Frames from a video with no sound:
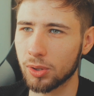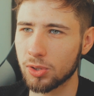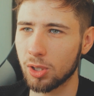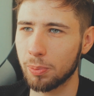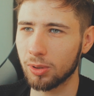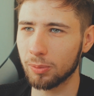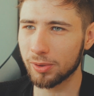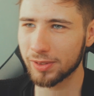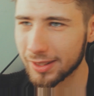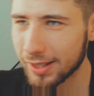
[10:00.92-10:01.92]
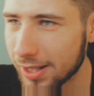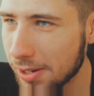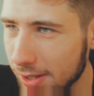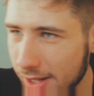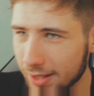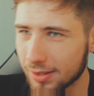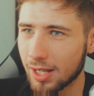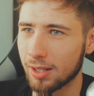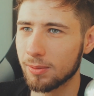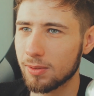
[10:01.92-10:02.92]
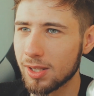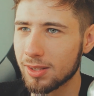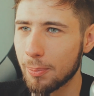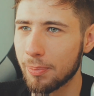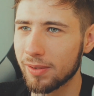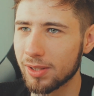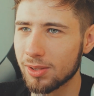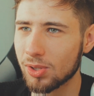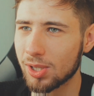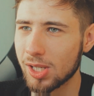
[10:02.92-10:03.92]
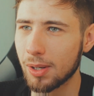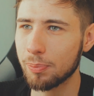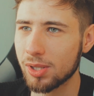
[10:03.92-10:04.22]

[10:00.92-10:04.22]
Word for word: w to, co op opowiada jego klientka. Jestem pewien, że chciała